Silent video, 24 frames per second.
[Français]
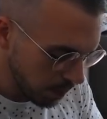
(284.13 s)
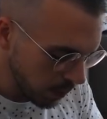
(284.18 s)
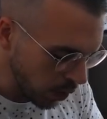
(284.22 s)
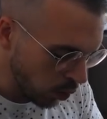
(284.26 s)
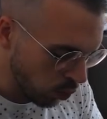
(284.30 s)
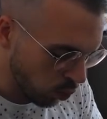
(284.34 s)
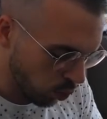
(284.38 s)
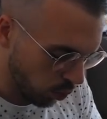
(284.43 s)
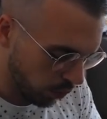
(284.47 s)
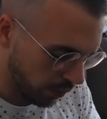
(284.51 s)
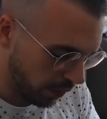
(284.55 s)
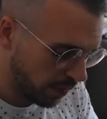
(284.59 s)

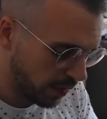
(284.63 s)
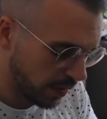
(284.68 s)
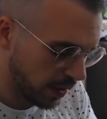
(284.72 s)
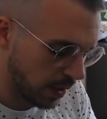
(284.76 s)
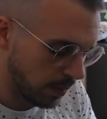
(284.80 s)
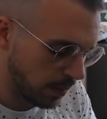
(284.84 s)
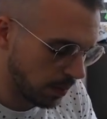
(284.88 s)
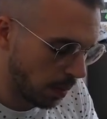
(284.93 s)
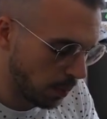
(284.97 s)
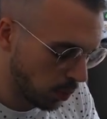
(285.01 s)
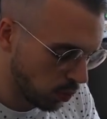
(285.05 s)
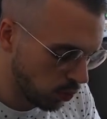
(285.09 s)
Donc ça c'est quand
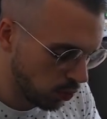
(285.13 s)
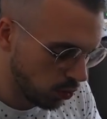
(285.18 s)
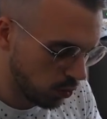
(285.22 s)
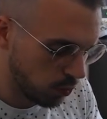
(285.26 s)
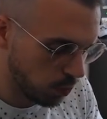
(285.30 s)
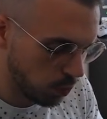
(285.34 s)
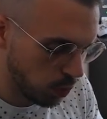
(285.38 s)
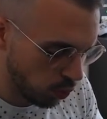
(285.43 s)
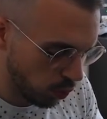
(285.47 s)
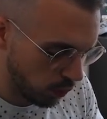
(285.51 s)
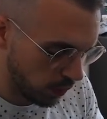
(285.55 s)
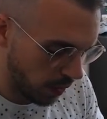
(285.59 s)
même un bonus
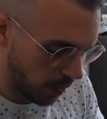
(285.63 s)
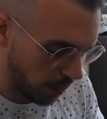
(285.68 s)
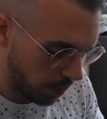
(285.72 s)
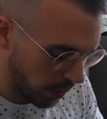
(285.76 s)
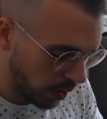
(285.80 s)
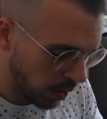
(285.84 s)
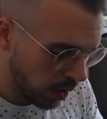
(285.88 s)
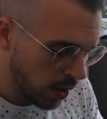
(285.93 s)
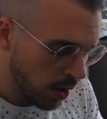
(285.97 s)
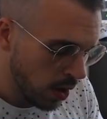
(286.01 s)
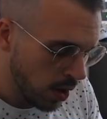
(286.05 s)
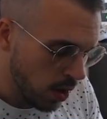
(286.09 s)
plutôt
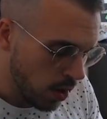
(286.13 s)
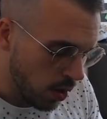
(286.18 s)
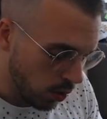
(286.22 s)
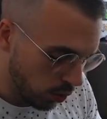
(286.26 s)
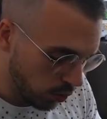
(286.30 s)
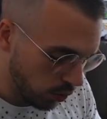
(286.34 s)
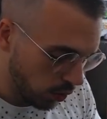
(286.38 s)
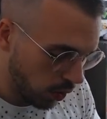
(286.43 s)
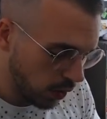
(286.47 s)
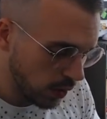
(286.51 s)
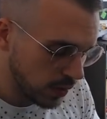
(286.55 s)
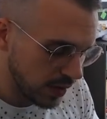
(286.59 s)
sympa.
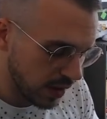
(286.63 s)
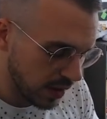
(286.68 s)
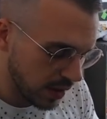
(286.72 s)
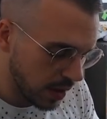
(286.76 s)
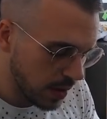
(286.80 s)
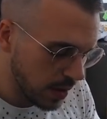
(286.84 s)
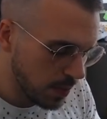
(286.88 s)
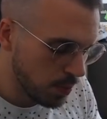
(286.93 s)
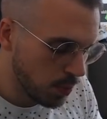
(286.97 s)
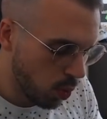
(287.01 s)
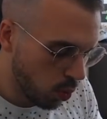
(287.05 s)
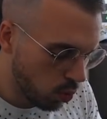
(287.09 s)
Le Trunks a quand
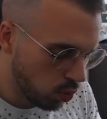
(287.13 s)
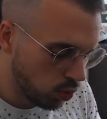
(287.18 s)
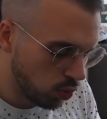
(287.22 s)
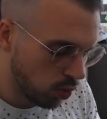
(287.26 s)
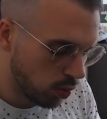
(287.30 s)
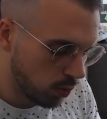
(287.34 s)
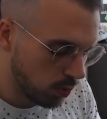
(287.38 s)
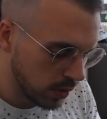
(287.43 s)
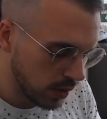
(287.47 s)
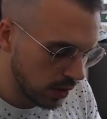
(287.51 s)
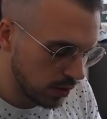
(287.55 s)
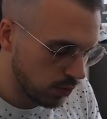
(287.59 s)
même beaucoup
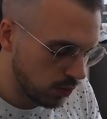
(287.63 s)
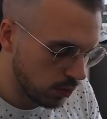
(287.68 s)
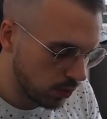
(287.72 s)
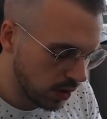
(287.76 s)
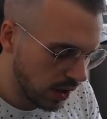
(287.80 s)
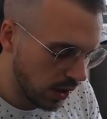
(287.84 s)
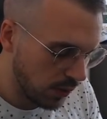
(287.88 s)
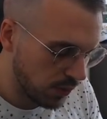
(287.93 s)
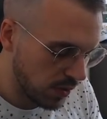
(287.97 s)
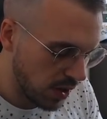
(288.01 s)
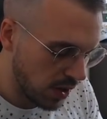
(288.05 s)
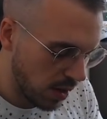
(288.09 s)
d'augmentation de
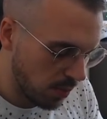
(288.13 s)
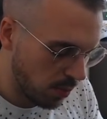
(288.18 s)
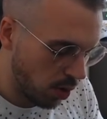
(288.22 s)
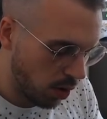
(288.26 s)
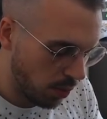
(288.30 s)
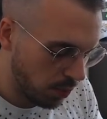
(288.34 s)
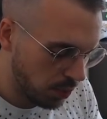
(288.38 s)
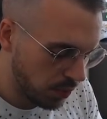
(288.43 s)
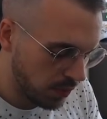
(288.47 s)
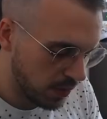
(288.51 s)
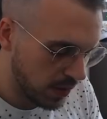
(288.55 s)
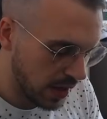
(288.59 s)
dégâts finalement,
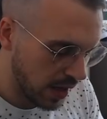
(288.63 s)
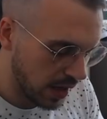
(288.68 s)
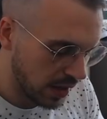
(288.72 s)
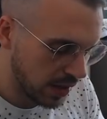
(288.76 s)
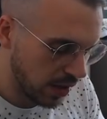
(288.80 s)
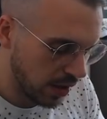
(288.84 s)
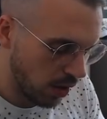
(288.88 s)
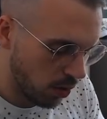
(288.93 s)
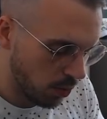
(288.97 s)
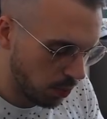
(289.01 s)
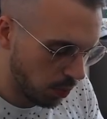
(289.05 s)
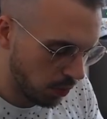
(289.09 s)
hein, puisqu'il a
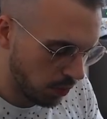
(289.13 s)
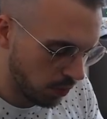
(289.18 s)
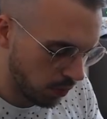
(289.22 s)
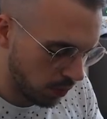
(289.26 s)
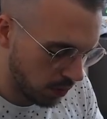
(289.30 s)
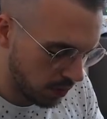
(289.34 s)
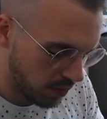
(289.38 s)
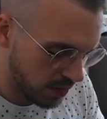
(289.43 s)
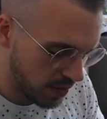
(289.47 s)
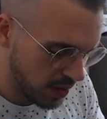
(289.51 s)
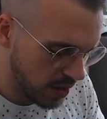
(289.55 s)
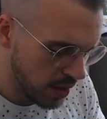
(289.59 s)
40%
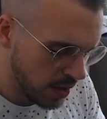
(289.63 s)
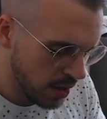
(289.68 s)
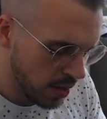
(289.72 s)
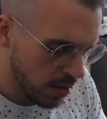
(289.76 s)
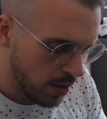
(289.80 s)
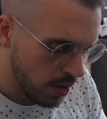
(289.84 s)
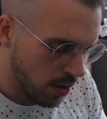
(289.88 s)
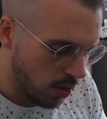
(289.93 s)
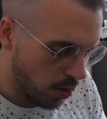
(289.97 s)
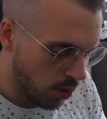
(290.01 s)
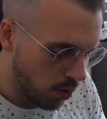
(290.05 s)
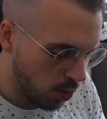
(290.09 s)
ici
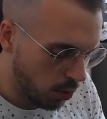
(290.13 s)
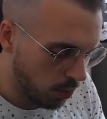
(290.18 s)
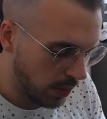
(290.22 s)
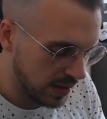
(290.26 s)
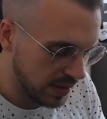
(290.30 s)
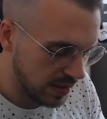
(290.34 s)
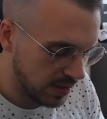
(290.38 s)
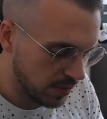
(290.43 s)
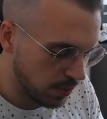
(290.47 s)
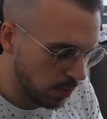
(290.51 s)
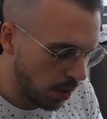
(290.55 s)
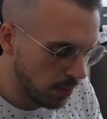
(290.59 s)
euh, au
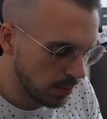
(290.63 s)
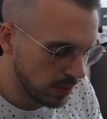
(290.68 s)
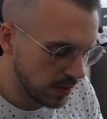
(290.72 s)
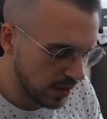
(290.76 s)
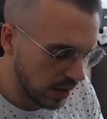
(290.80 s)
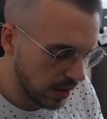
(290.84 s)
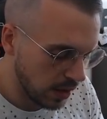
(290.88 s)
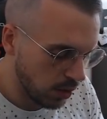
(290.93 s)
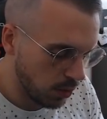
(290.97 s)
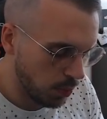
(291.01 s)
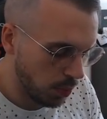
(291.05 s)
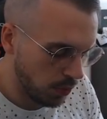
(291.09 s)
maximum,
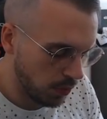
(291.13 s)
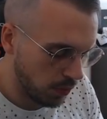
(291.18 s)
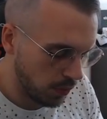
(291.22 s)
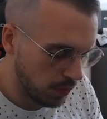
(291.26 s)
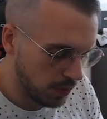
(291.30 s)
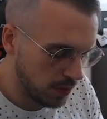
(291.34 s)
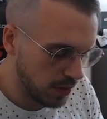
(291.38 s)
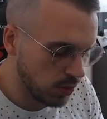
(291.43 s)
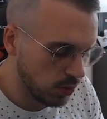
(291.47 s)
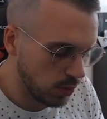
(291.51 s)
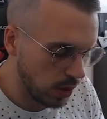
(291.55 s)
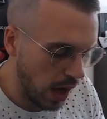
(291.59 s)
50%
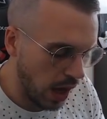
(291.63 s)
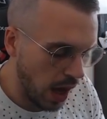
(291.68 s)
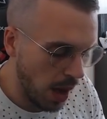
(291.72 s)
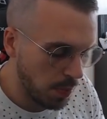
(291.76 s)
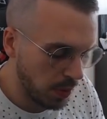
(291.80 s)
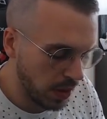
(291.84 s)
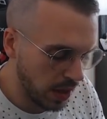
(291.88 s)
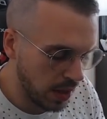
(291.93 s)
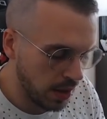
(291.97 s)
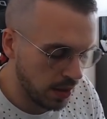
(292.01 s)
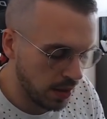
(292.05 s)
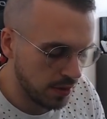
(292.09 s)
ici. Donc
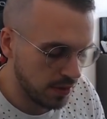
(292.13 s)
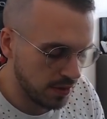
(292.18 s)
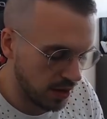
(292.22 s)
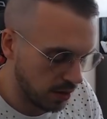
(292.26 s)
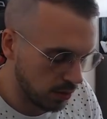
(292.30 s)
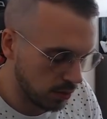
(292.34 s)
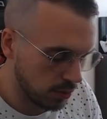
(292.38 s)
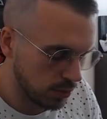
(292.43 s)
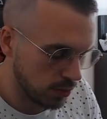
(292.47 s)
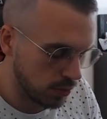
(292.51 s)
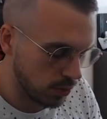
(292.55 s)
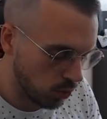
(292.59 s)
après
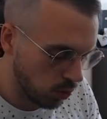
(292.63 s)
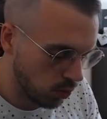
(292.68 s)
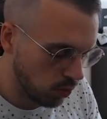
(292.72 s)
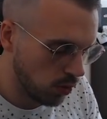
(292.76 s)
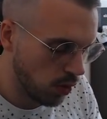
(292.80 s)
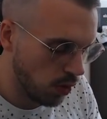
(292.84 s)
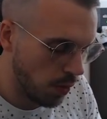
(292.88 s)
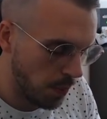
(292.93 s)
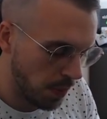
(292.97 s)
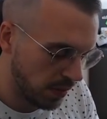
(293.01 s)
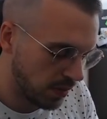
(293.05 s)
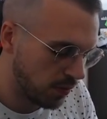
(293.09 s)
50
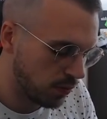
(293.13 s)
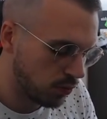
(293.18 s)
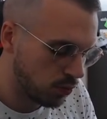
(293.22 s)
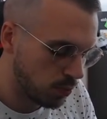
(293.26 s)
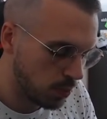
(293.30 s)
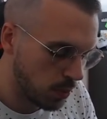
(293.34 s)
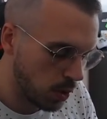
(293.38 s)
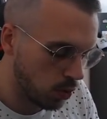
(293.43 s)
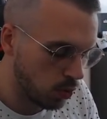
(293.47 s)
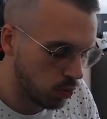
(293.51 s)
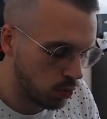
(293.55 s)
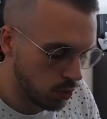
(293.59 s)
secondes, le passif
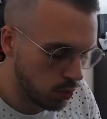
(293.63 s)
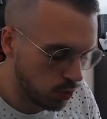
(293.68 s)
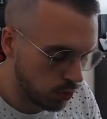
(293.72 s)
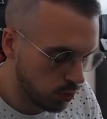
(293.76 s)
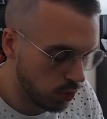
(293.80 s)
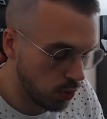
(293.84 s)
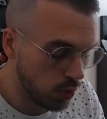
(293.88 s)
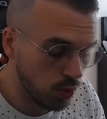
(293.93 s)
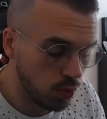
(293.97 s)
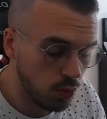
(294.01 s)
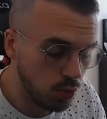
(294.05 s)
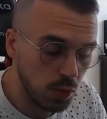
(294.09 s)
numéro
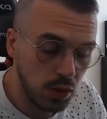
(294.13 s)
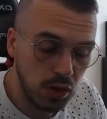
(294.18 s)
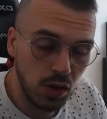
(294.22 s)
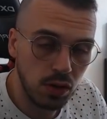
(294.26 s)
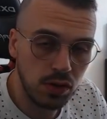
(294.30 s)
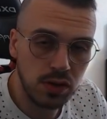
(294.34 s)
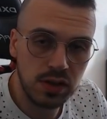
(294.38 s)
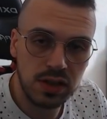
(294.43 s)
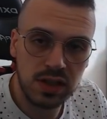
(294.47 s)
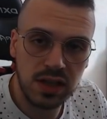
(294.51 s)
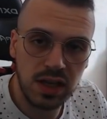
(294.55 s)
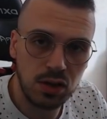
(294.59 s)
2 lui
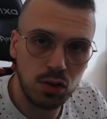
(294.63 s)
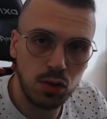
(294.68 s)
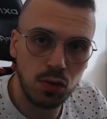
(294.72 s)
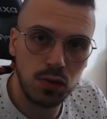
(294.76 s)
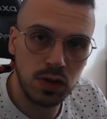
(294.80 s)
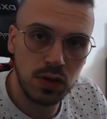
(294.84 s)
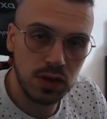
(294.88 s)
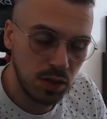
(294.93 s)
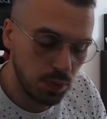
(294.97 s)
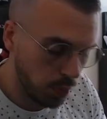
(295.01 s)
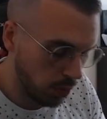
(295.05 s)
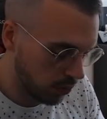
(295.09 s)
donne
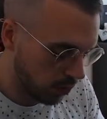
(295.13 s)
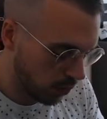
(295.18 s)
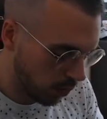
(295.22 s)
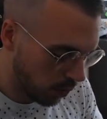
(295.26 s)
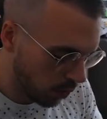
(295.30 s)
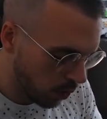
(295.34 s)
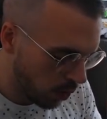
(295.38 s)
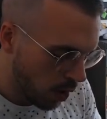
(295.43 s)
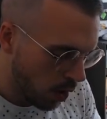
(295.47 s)
90%